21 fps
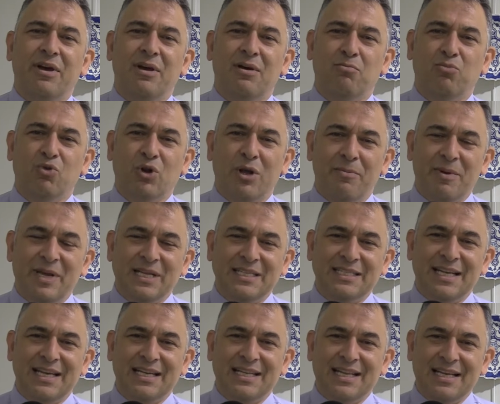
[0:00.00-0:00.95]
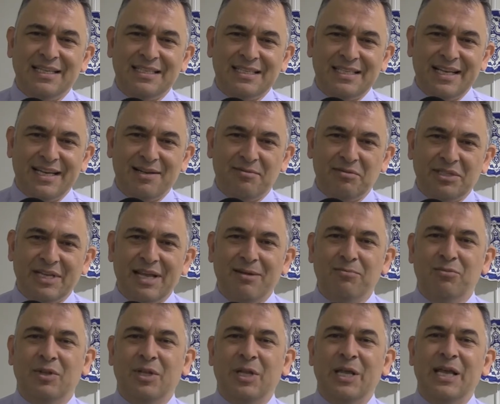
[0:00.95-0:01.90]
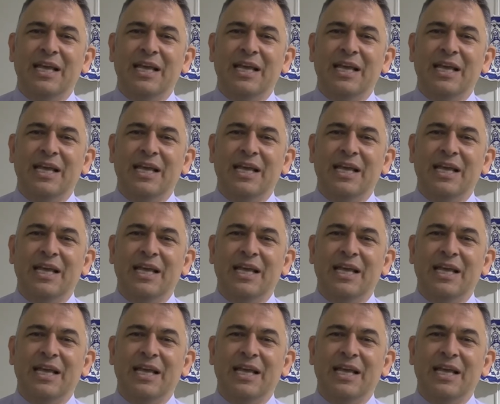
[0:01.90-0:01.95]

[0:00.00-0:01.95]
Ve buna benzer derslerimiz hem